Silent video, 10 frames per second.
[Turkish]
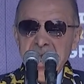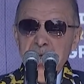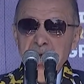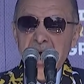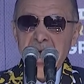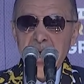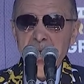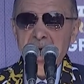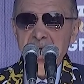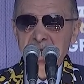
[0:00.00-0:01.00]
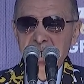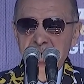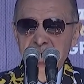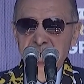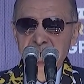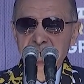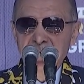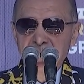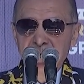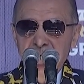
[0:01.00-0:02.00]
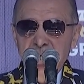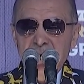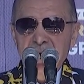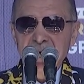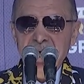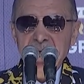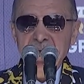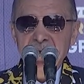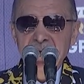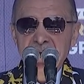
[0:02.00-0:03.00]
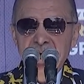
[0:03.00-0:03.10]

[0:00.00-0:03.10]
Resmi rakamı aldırdım. Şu anda